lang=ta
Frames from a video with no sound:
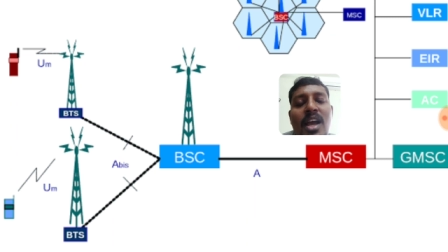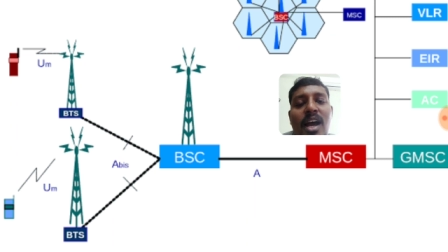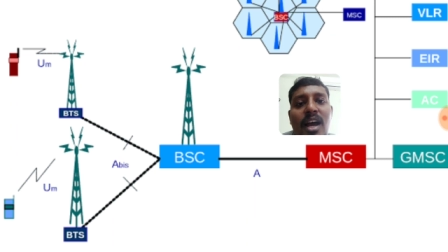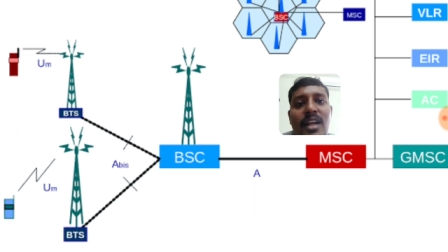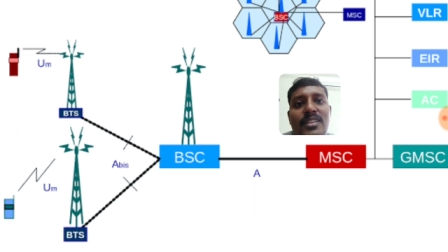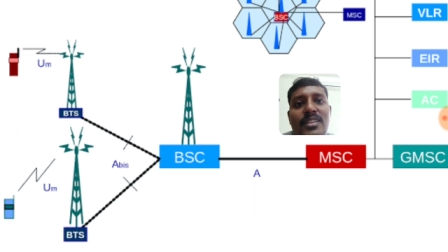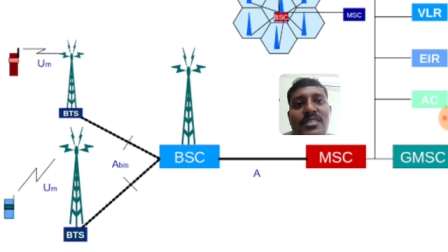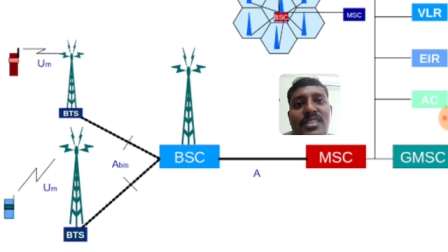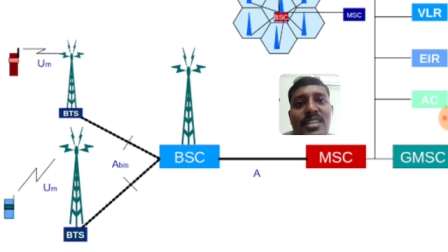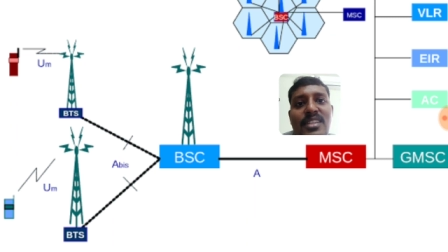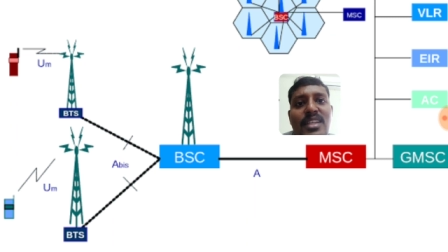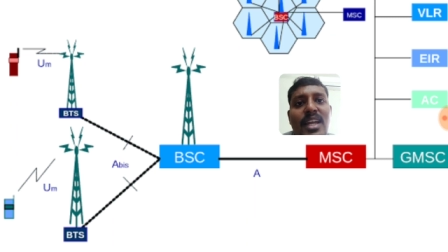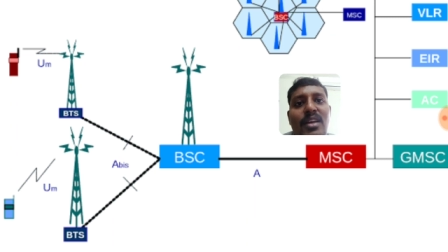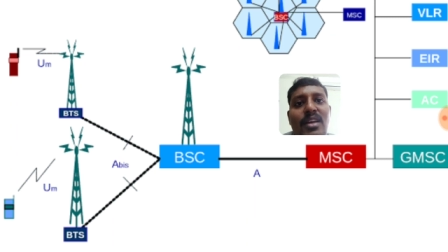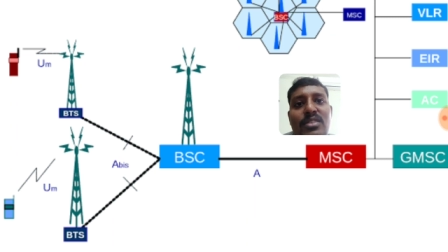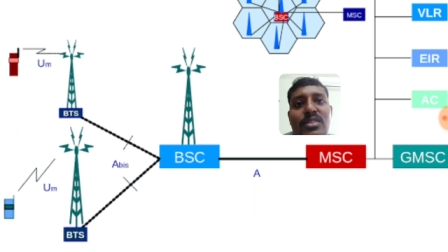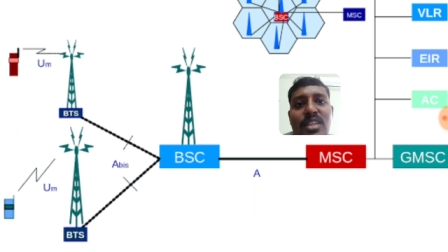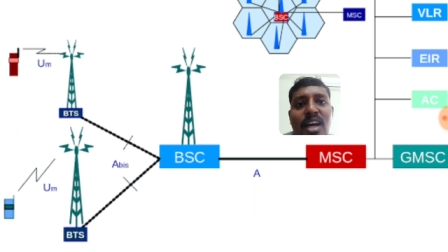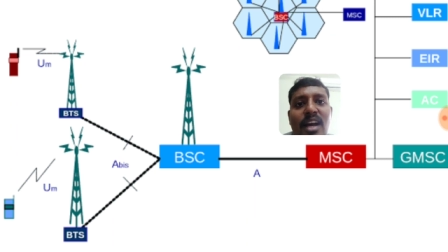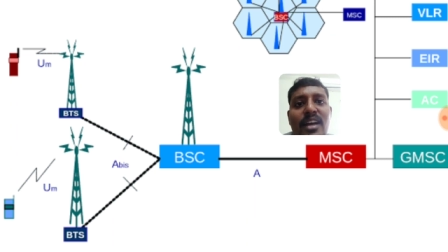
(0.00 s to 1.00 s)
அந்த சிக்னலை
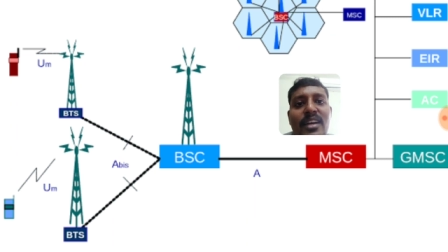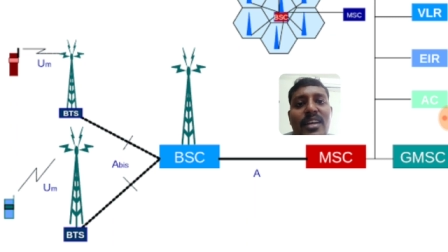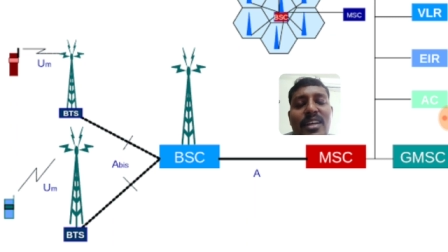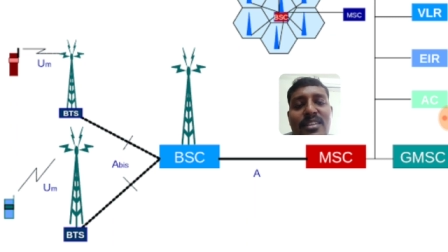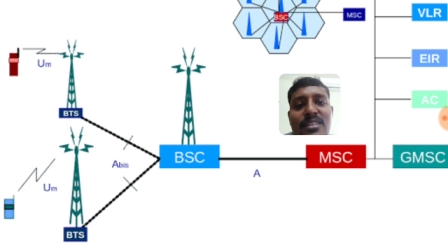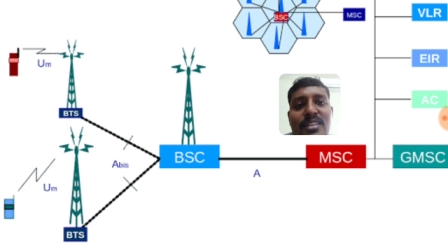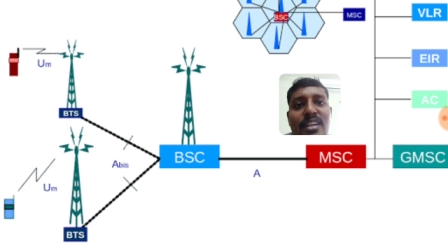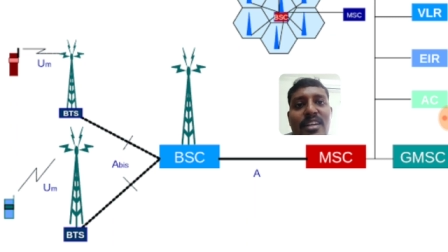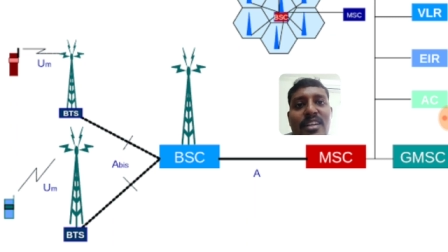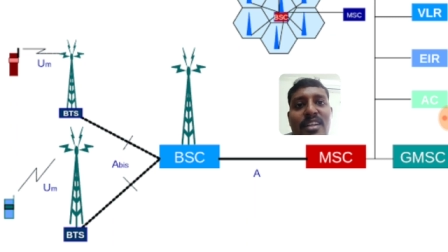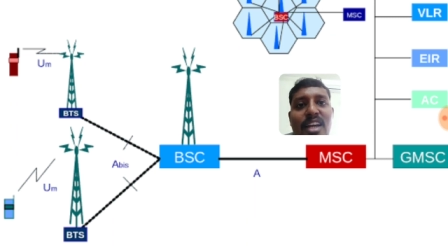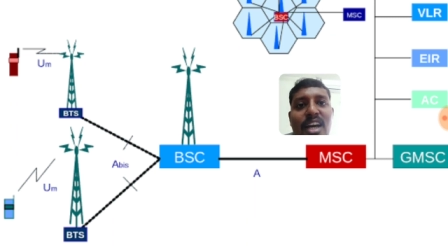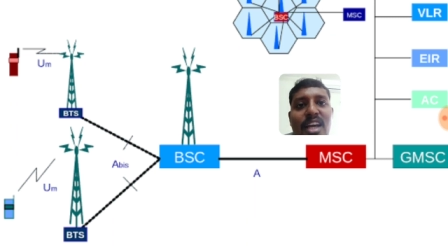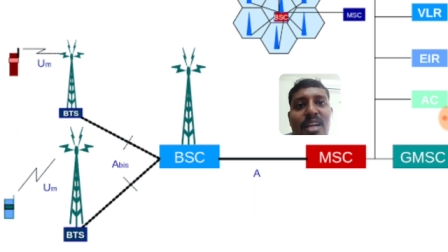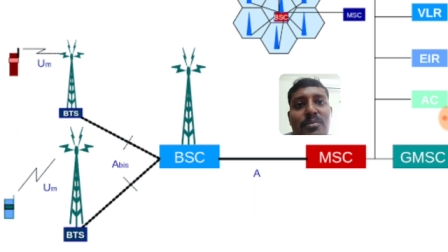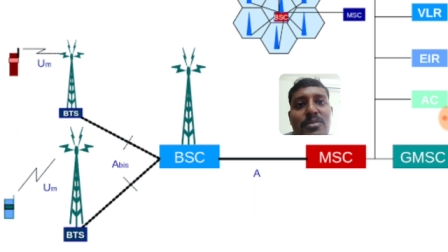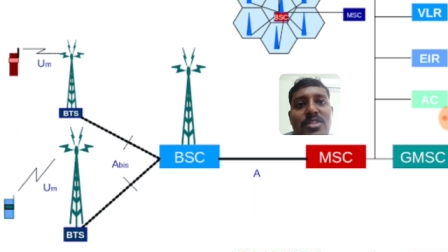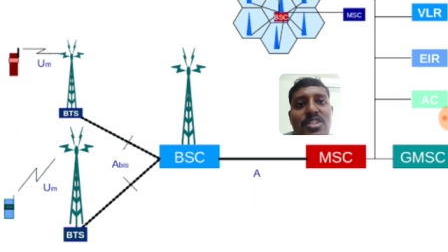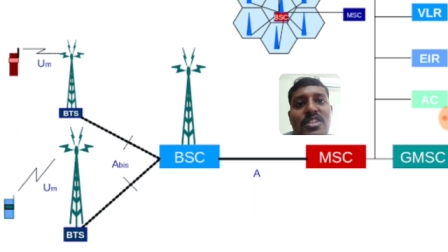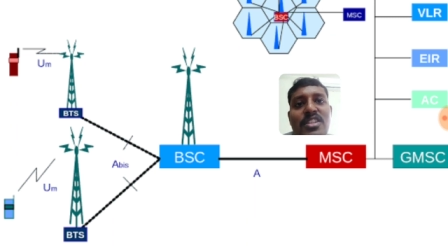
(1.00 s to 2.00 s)
வந்து அங்கேருந்து எடுக்க
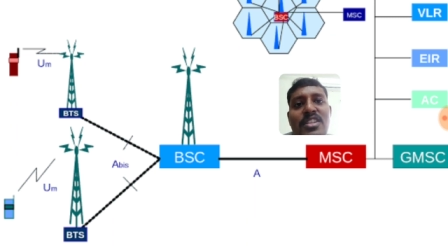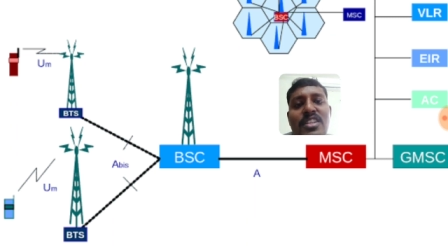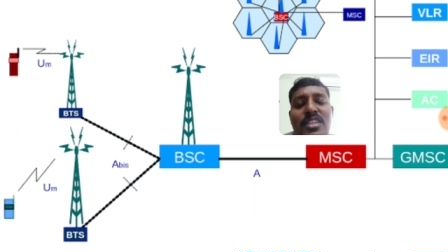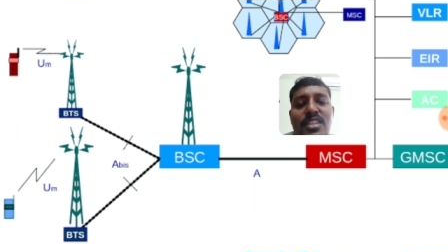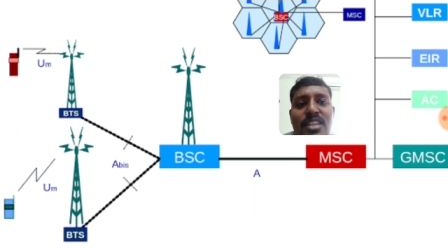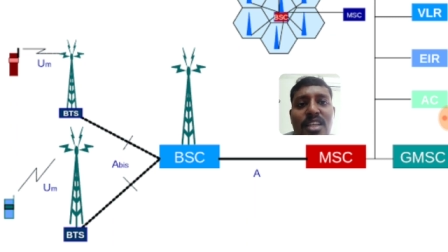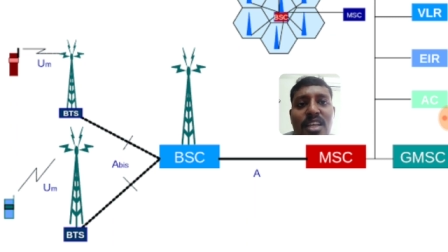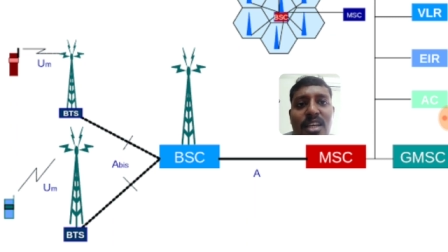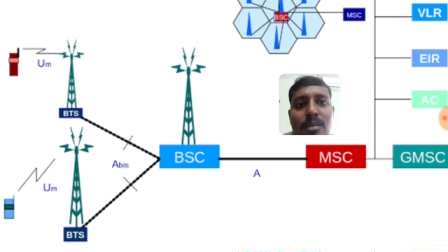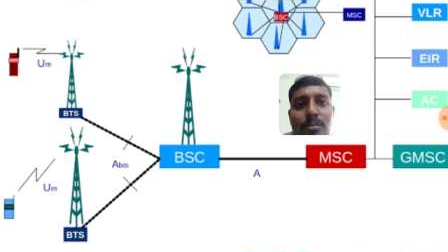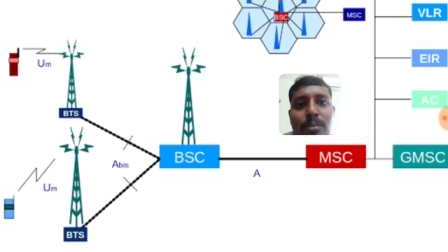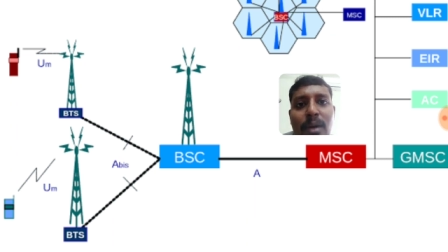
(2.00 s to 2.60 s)
ஆரம்பிச்சுட்டு இங்கே